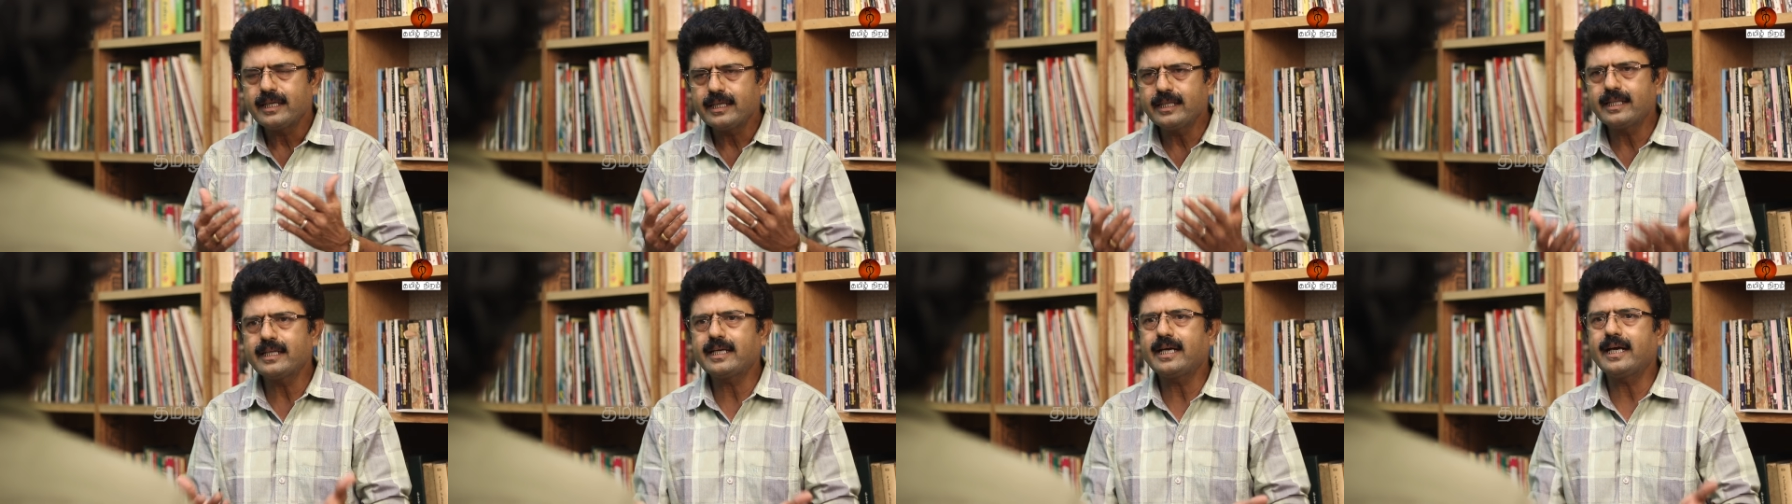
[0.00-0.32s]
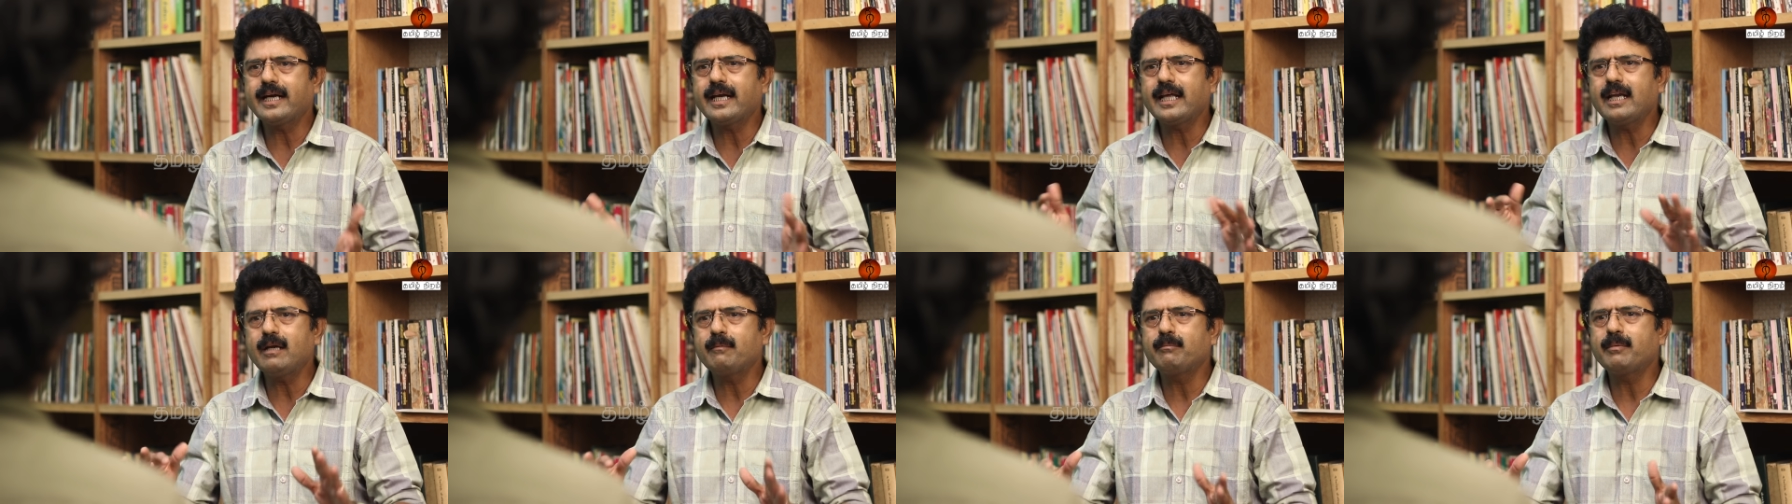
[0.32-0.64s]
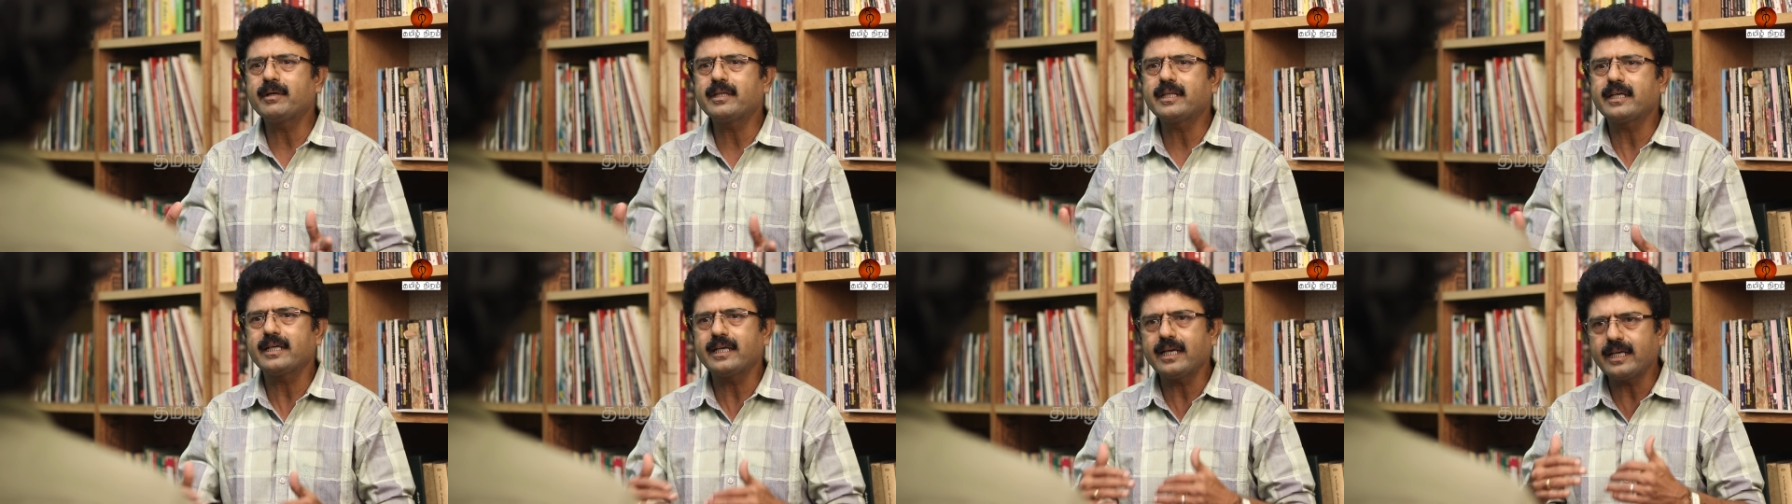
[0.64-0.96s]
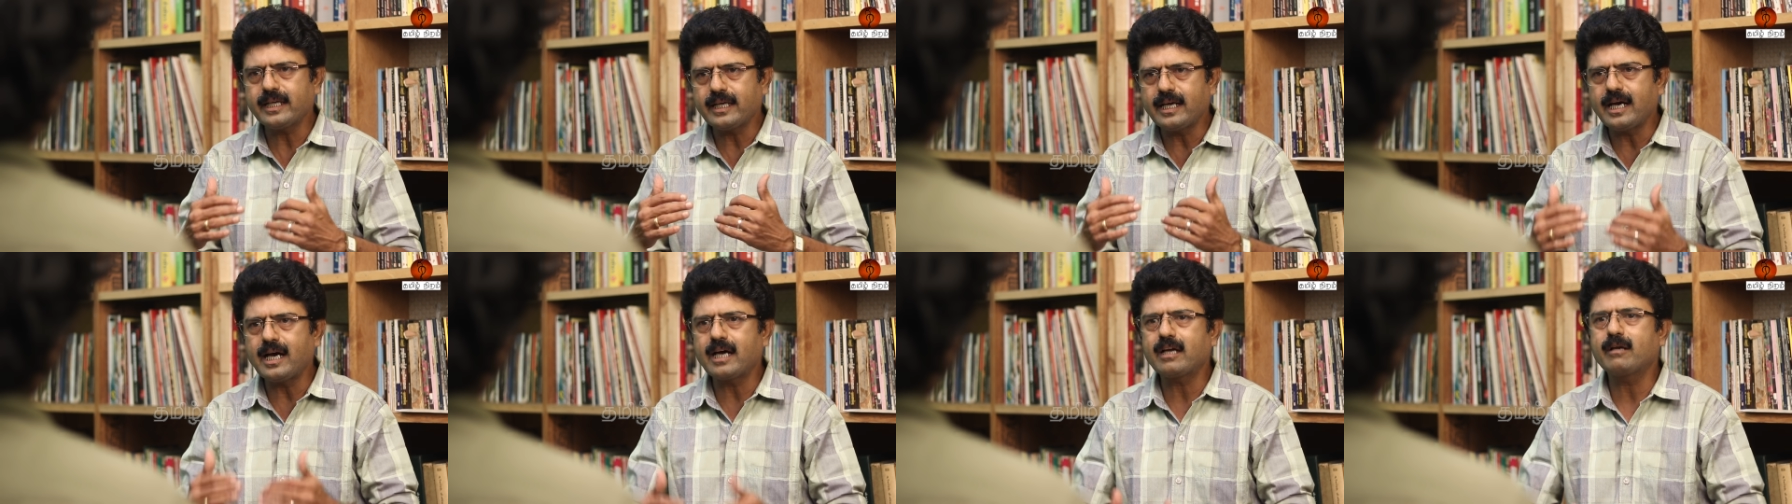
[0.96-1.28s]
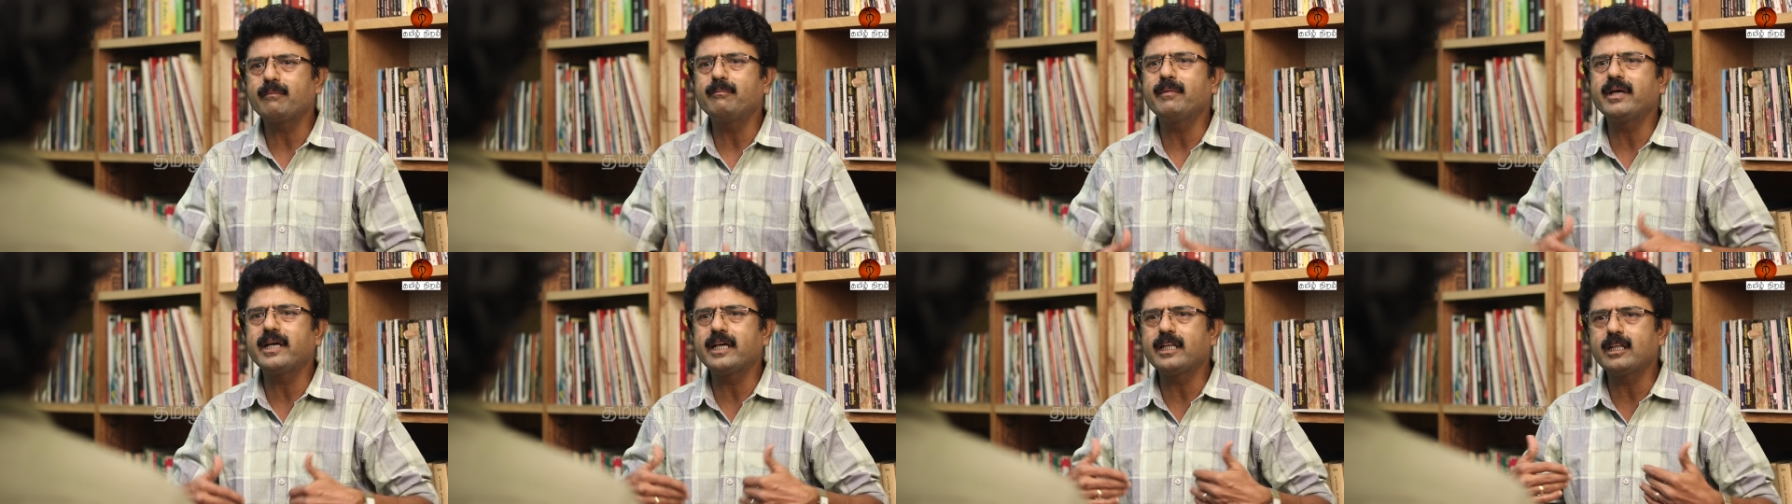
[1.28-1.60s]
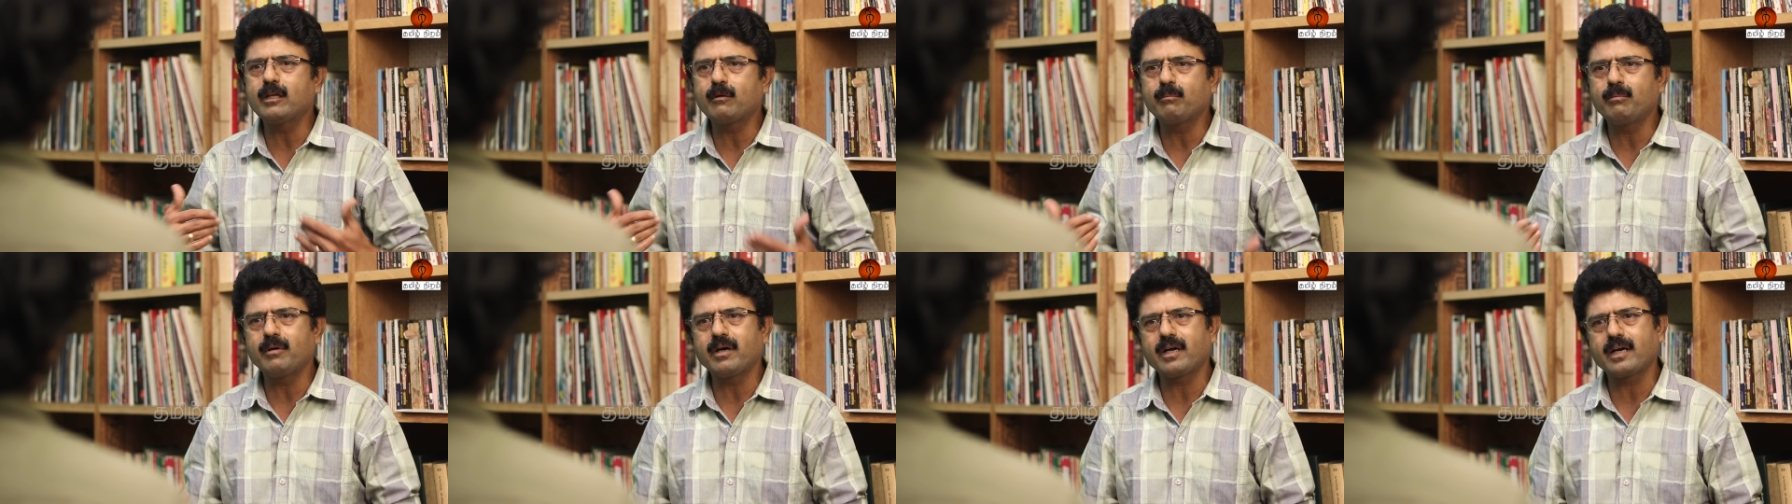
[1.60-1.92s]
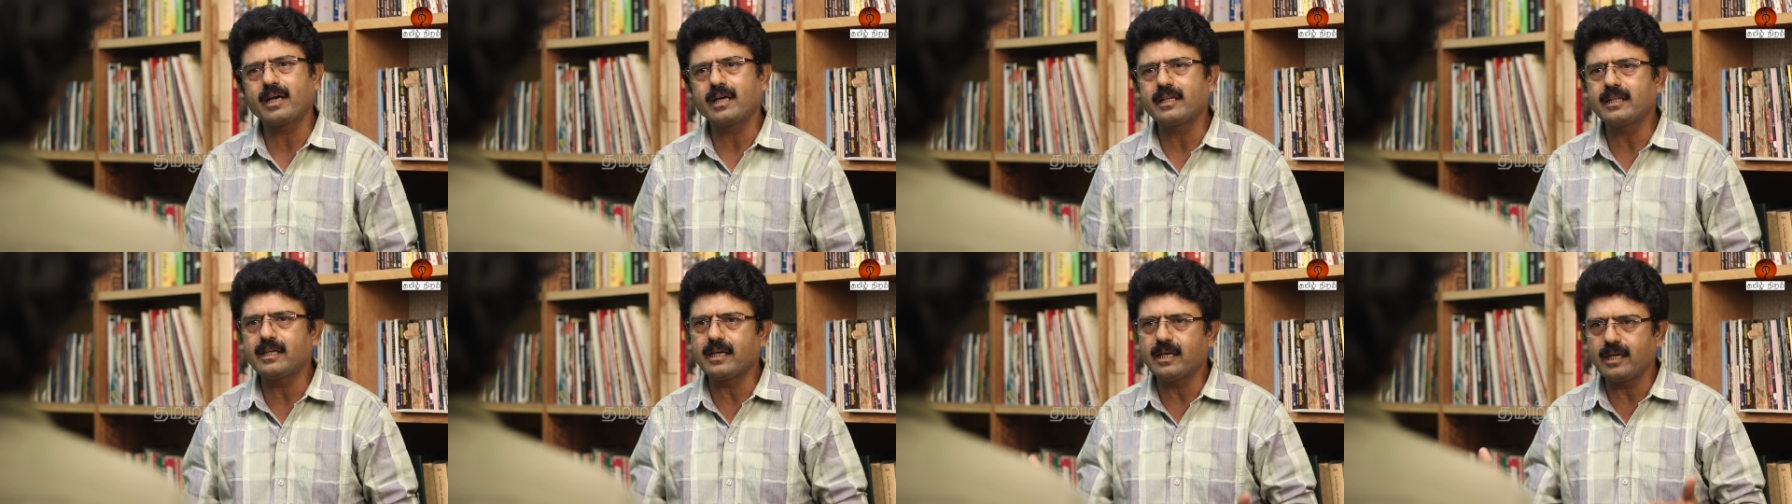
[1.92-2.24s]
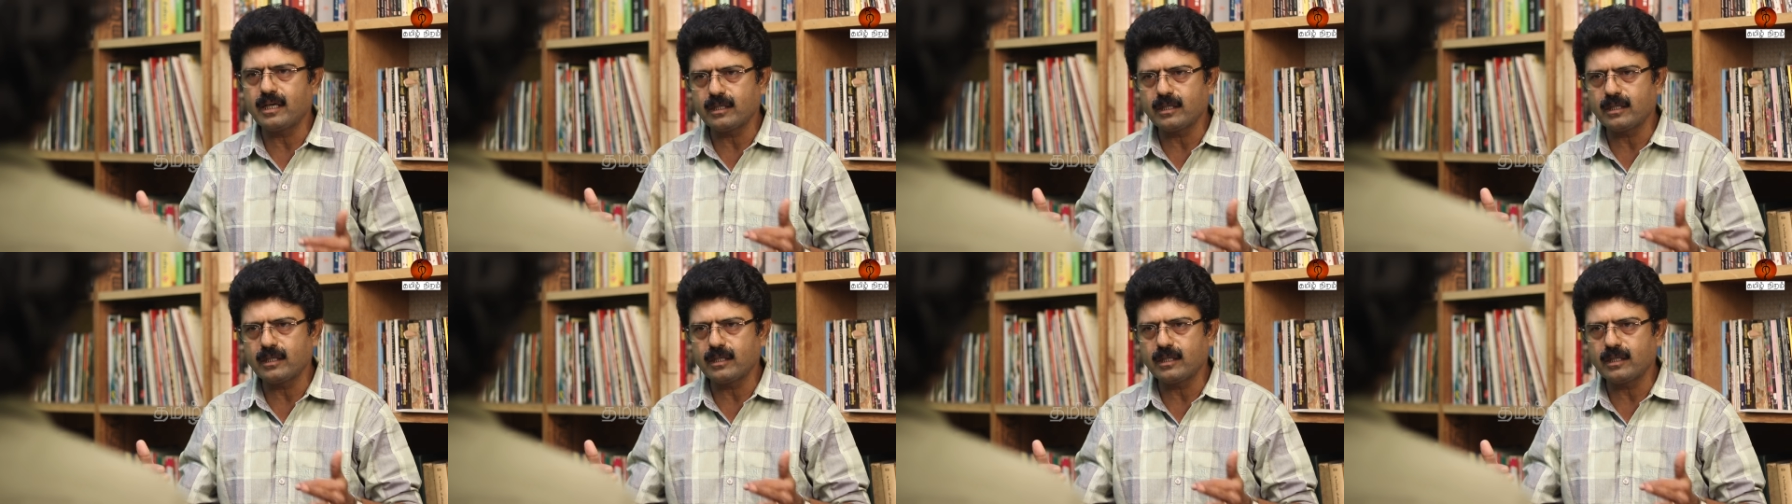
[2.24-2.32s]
இதுக்கு இடையில் பார்த்திங்கன்னா யாருமே எதிர்பாராத